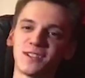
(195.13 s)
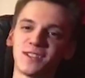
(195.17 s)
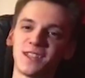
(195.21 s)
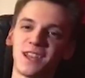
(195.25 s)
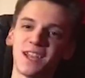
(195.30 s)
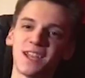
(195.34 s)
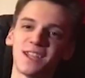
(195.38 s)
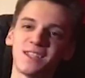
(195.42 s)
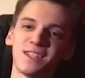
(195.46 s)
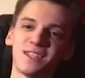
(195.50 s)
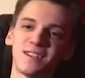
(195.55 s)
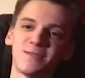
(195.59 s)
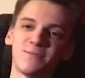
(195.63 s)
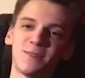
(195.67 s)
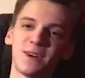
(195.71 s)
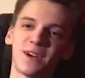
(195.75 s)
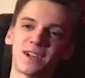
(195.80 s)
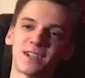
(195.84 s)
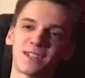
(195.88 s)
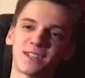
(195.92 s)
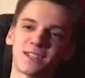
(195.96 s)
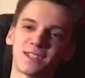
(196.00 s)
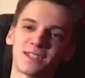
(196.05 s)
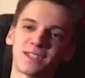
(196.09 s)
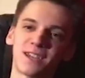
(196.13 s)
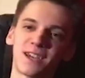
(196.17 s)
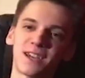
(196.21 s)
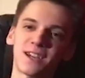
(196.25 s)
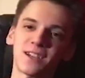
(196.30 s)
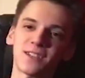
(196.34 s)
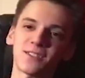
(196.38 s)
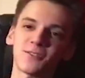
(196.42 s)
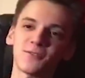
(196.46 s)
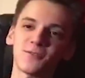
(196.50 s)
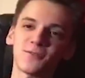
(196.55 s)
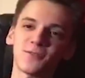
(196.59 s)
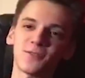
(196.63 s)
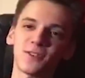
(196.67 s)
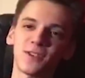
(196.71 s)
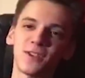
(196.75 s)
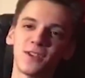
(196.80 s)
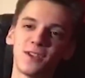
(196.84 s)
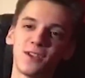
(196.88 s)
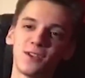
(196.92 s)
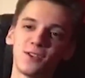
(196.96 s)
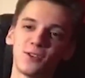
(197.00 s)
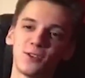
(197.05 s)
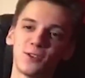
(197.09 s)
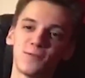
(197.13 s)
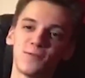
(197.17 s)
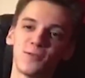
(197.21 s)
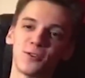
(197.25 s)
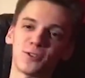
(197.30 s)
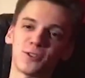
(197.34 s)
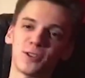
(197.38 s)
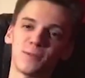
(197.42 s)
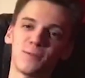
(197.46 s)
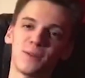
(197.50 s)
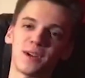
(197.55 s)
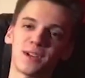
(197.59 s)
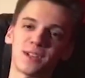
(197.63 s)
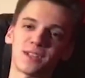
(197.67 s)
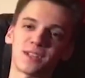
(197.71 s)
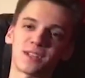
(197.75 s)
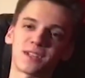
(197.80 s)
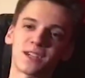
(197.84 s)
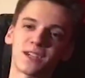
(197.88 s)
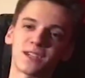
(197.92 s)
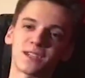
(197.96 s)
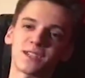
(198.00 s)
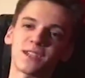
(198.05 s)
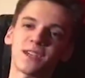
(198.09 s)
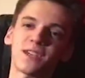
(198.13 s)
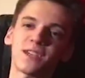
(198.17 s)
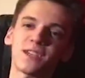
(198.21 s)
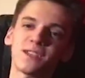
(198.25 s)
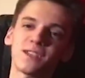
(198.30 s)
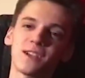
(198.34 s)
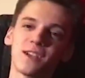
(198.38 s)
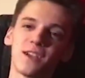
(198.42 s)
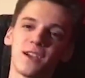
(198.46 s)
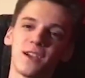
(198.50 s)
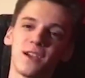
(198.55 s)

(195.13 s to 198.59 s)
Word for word: 3 марта – Саратов, 4 марта – Казань,